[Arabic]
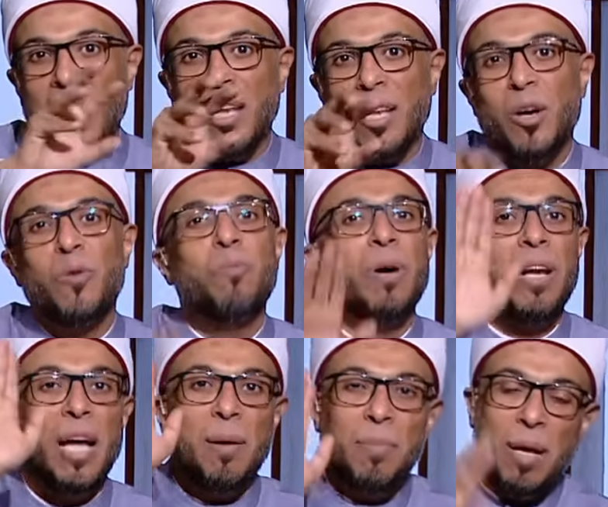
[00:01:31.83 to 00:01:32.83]
اللهم
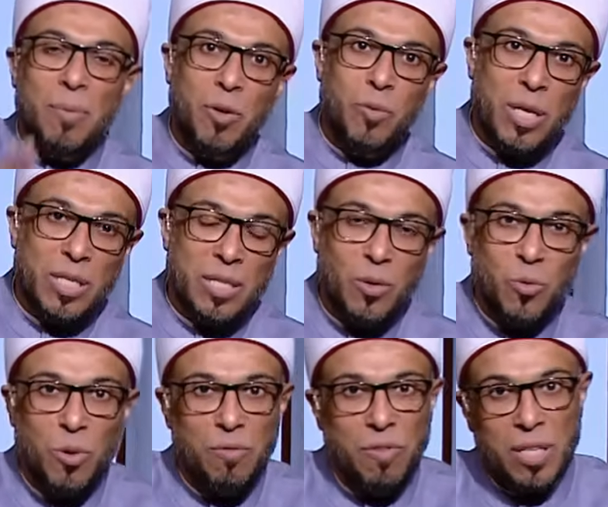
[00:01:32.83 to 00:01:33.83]
ارحم ابي
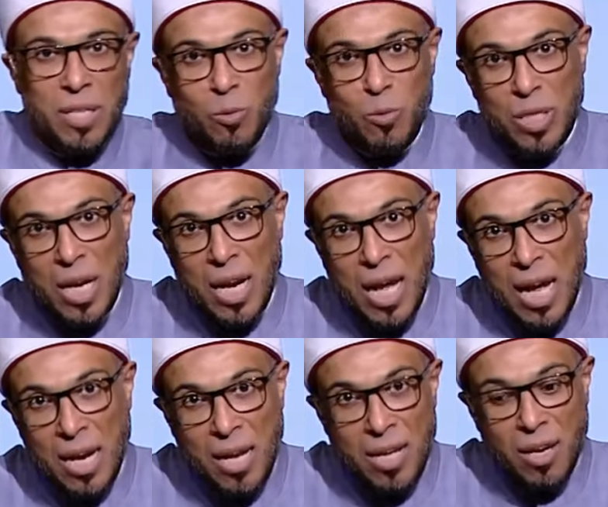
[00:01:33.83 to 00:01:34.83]
واسكنه الفردوس
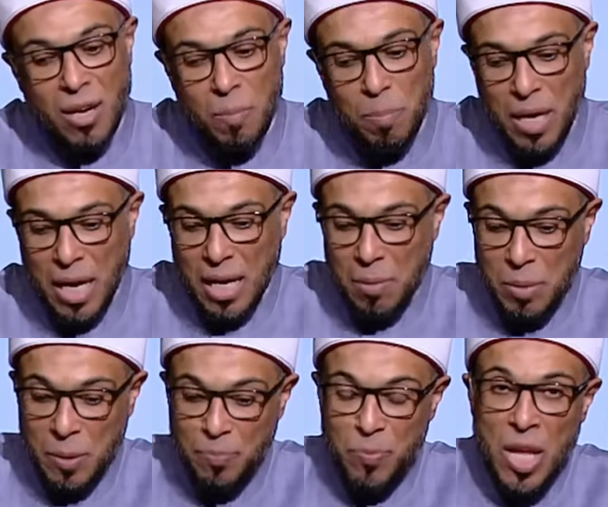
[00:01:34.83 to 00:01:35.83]
الاعلى يا رب
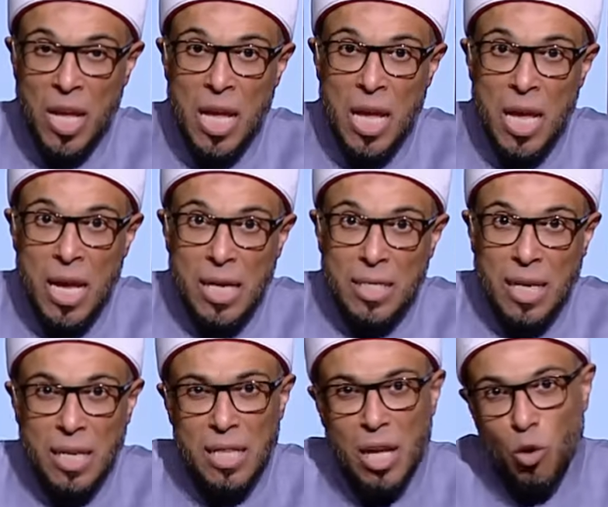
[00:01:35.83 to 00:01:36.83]
العالمين
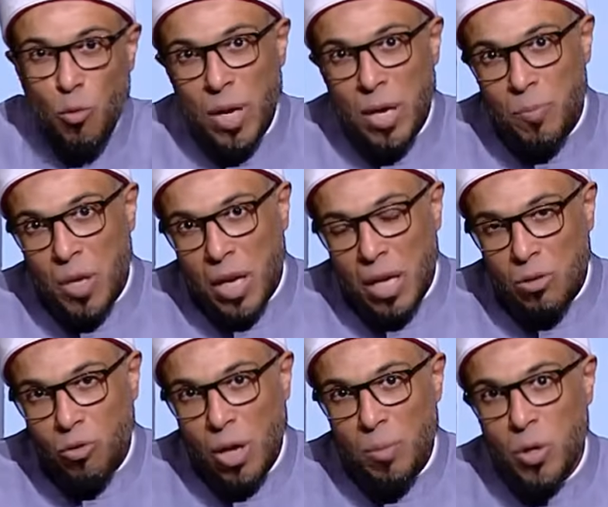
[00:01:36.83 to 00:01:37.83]
سيدنا عمر بن
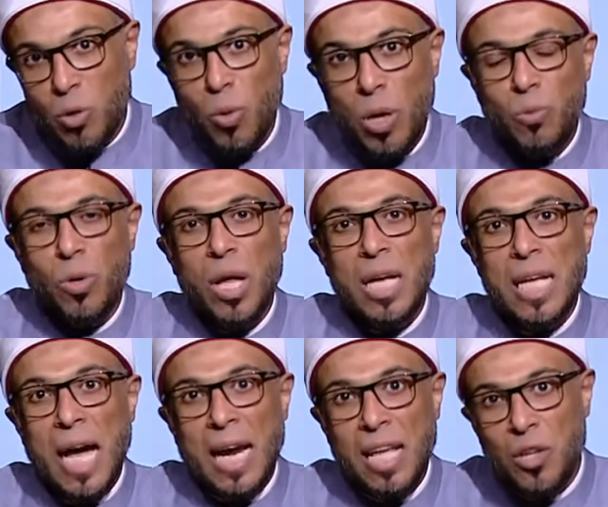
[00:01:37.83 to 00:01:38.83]
الخطاب رضوان
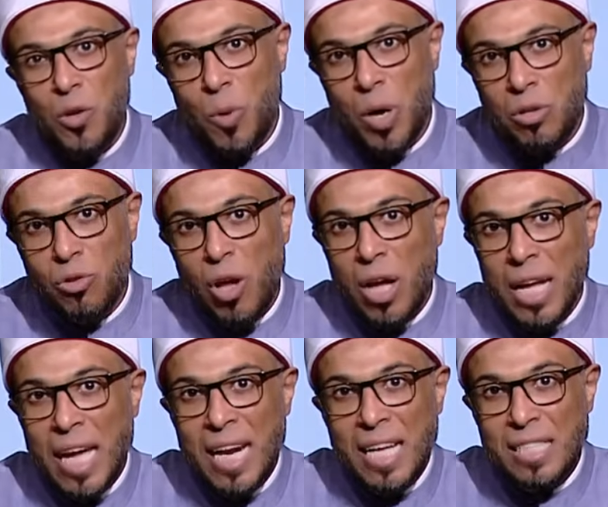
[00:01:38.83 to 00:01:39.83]
الله عليه وارضاه
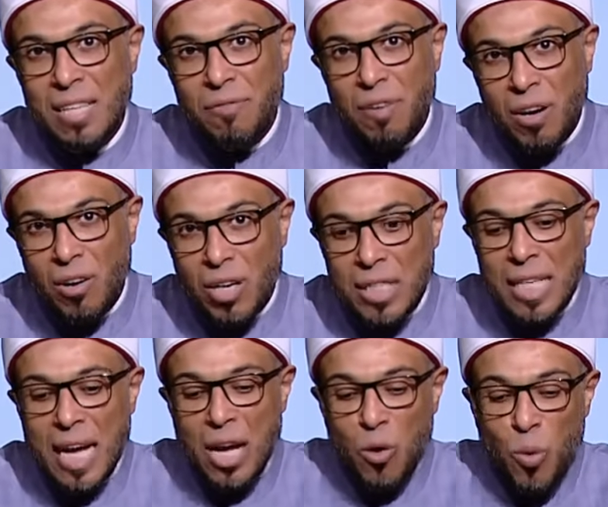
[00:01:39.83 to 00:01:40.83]
كان يتفقد
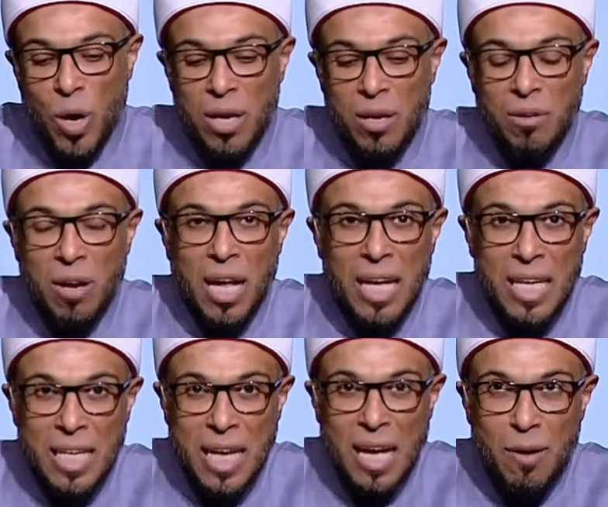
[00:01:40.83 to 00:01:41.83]
احوال
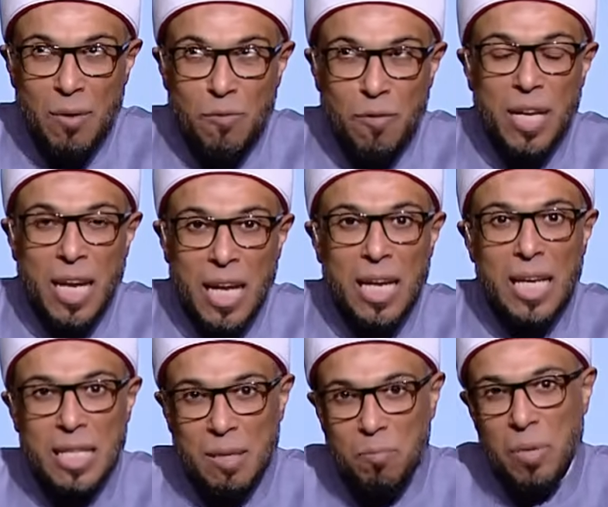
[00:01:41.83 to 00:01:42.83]
الرعيه في
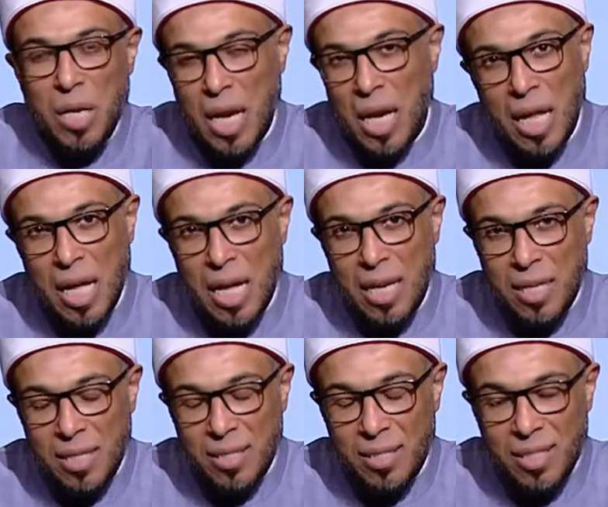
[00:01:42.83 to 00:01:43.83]
ليله من الليالي
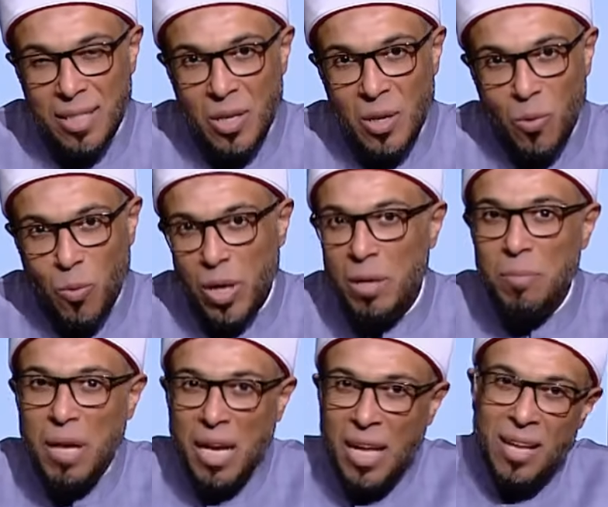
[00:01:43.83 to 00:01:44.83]

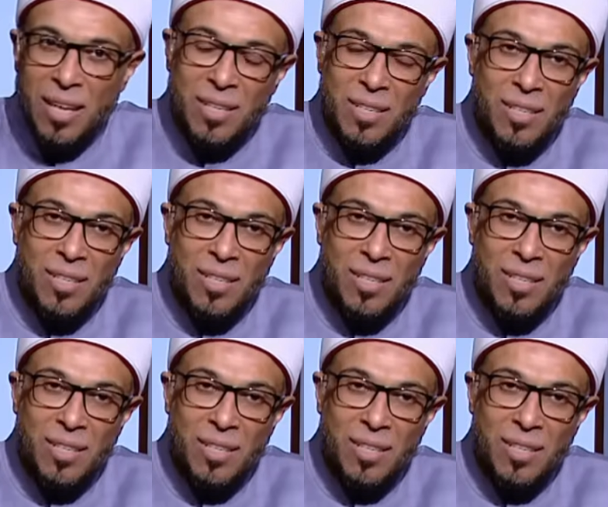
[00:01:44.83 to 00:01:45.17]
ولم لا